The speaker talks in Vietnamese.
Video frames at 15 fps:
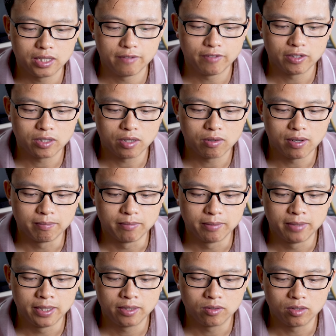nhập vào tài khoản
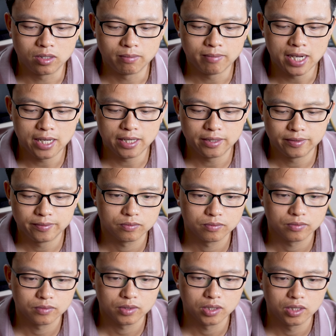em bê của các bạn.
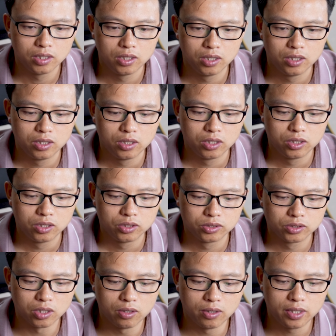
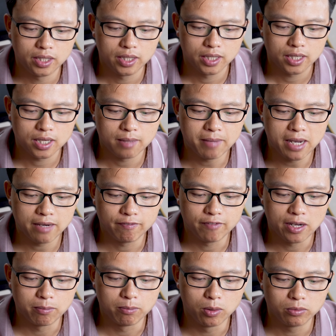Rồi các bạn
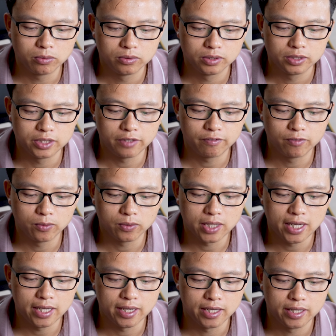vào mục dịch vụ
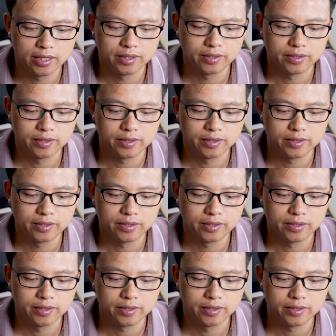thẻ.